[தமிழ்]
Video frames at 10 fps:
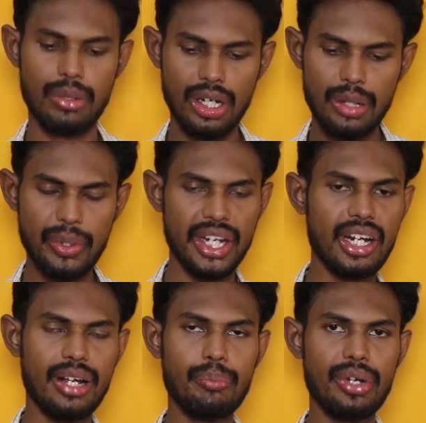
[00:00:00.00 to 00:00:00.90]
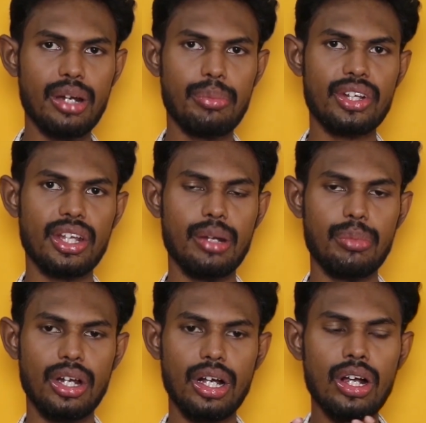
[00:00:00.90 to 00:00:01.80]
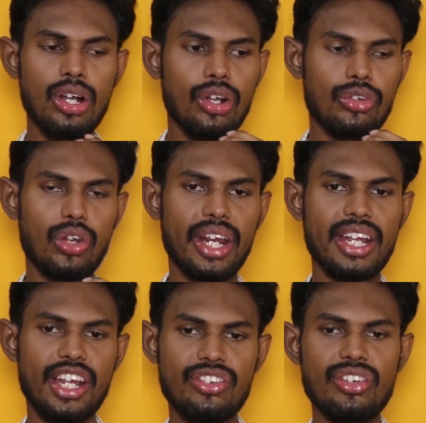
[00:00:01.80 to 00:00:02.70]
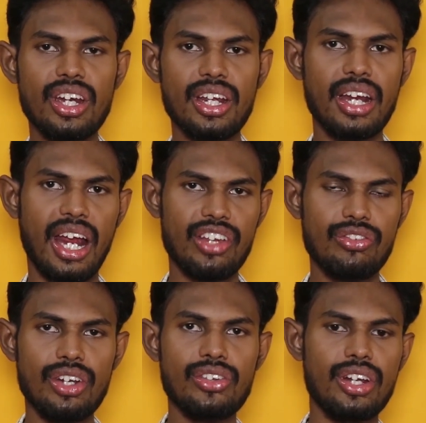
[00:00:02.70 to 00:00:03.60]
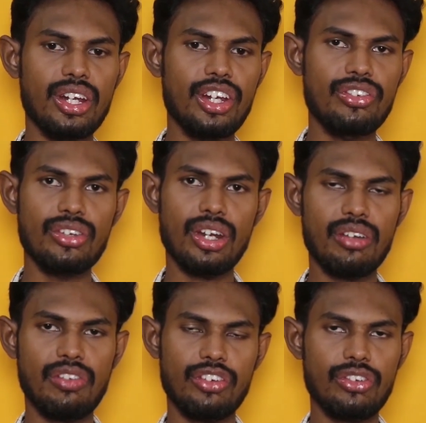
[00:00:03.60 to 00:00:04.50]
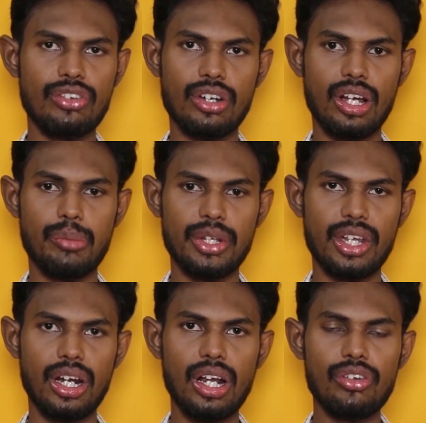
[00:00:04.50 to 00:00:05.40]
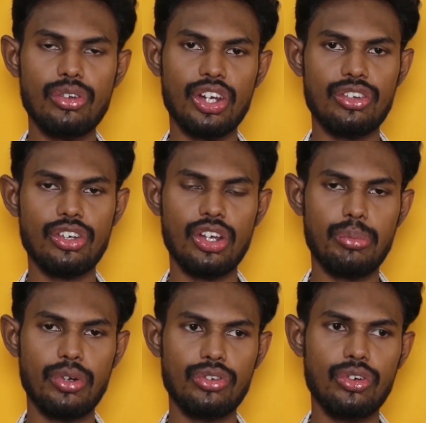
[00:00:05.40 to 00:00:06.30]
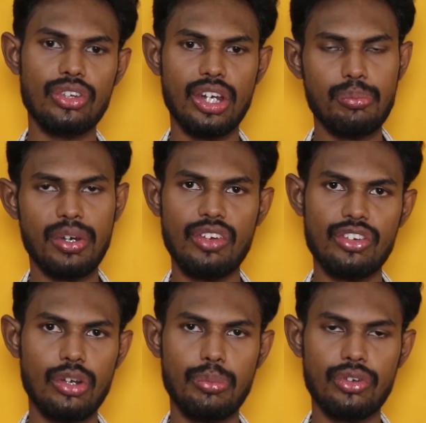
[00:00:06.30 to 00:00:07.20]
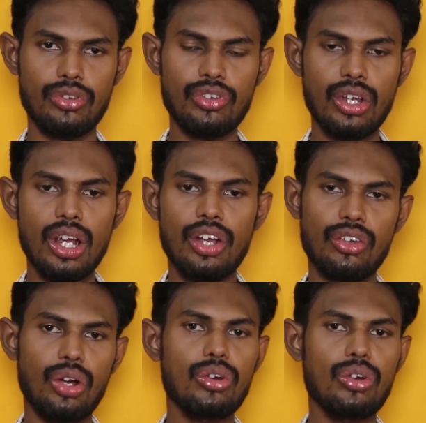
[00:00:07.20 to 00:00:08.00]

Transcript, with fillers: அப்படின்னா இப்போ எங்கள் கம்பெனியில் பார்த்தீங்க அப்படின்னா ஸோ லைக் இன்ஜினியரிங் கிராஜுவேட்ஸ் அண்ட் தென் இன்ஜினியரிங் ஃப்ரெஷர்ஸ் இருக்காங்க பார்த்தீங்களா ஸோ ரீசென்ட் இயர் போஸ்டர்ஸ் அண்ட் ப்ரீவியஸ் இயர் போஸ்டர்ஸ் ஸோ